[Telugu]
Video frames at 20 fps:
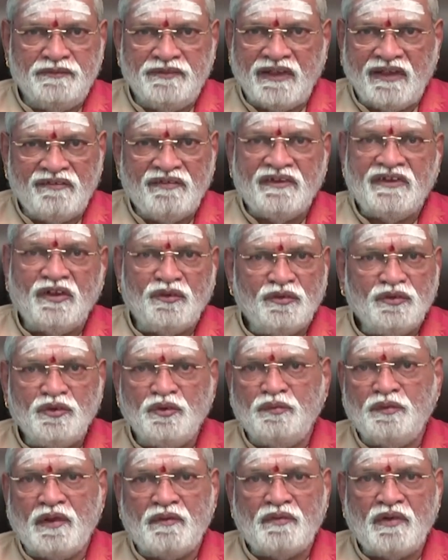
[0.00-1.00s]
తర్వాత
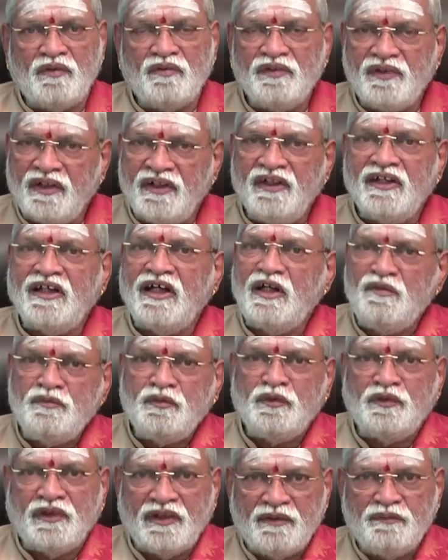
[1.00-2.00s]
ఋతు ప్రభావం ఈ రెండు
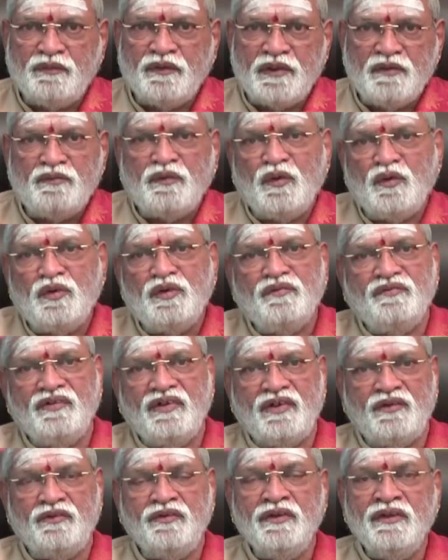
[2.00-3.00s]
కలిపి ఉంటాయి ఇప్పుడు ఈ పౌర్ణమి
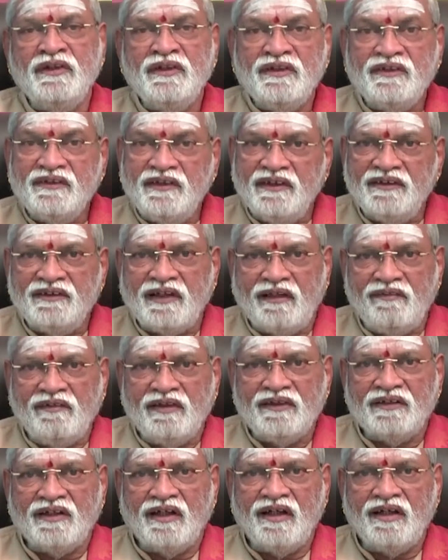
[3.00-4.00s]
వరకు దీని
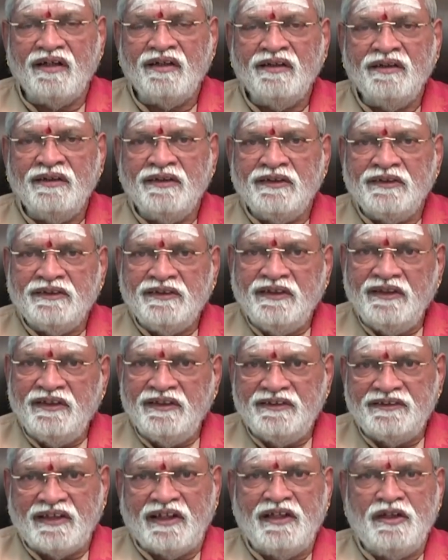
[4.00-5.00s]
తర్వాత ఈ
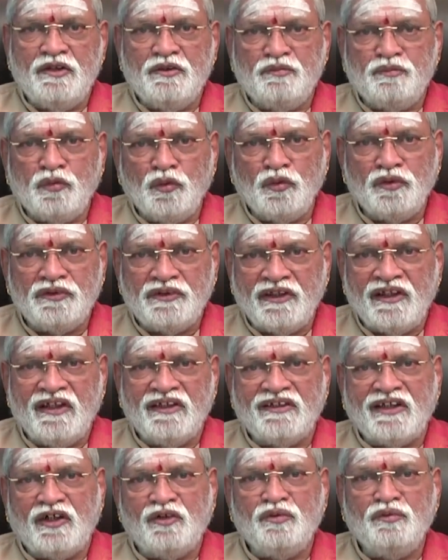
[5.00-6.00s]
చలి పూర్తిగా
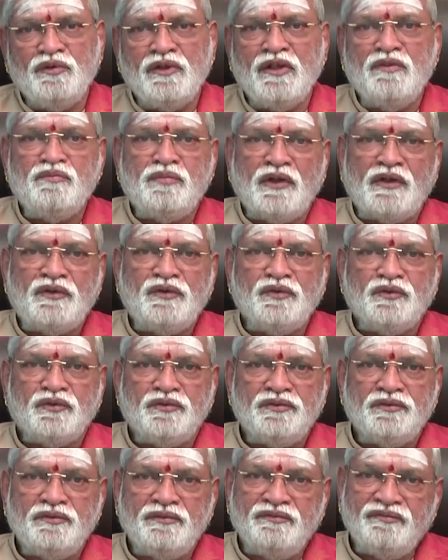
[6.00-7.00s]
తగ్గుముఖం పడుతూ
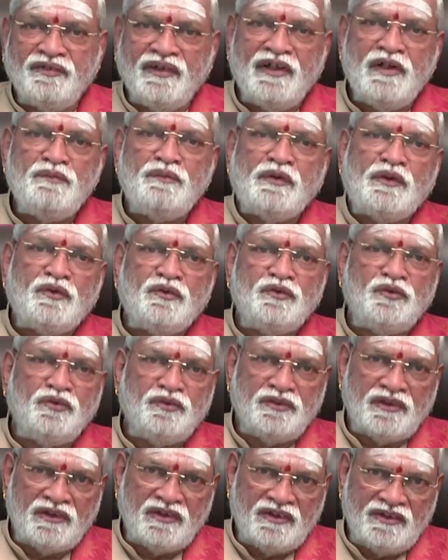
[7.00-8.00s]
వేడి పెరుగుతూ
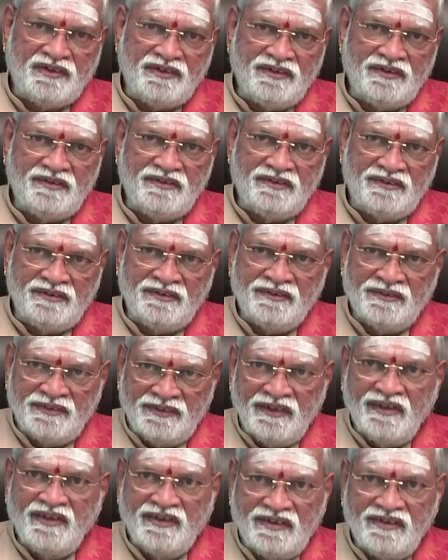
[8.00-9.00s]
ఉంటుంది
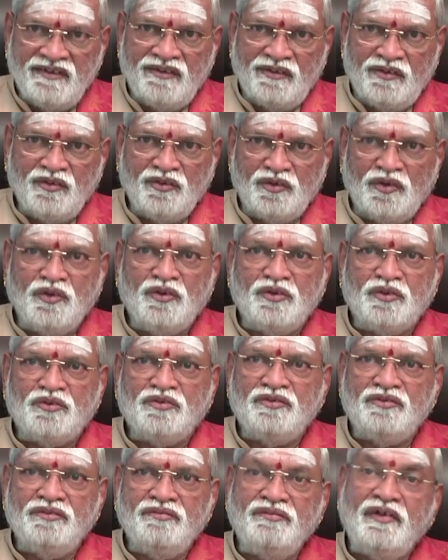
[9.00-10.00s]
రోజు
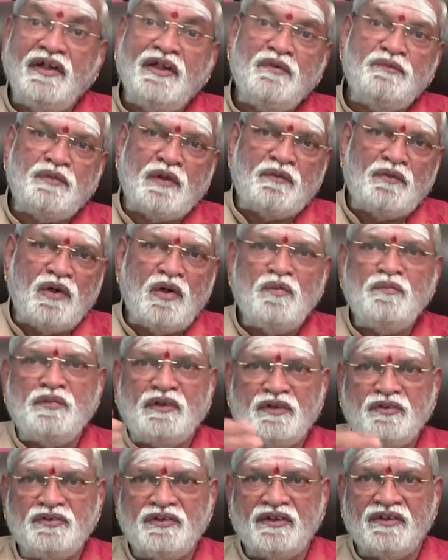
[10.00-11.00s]
రోజుకు వేడి ప్రభావం
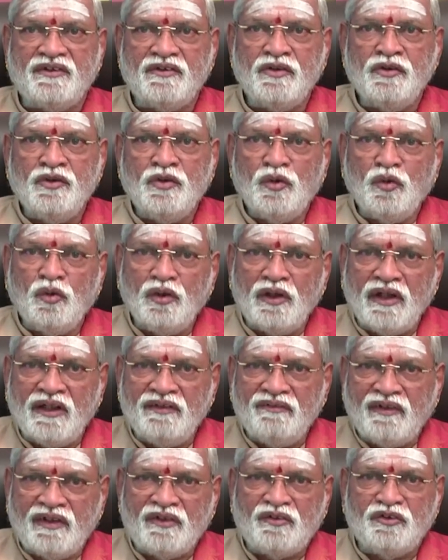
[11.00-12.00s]
పెరుగుతుంది
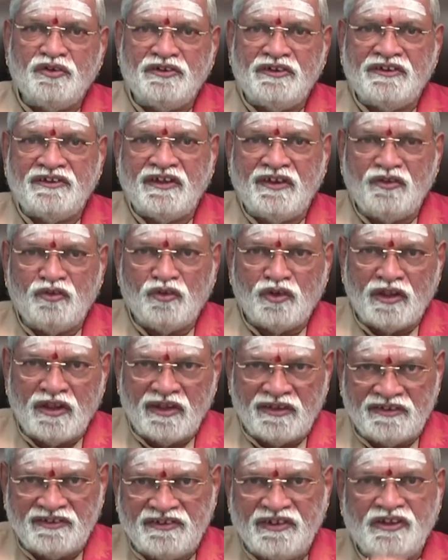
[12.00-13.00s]
ఉగాది వరకు వచ్చేసరికి ఒక
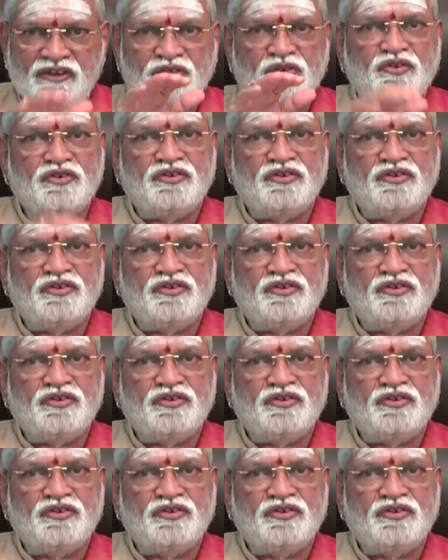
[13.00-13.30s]
స్టేజ్కి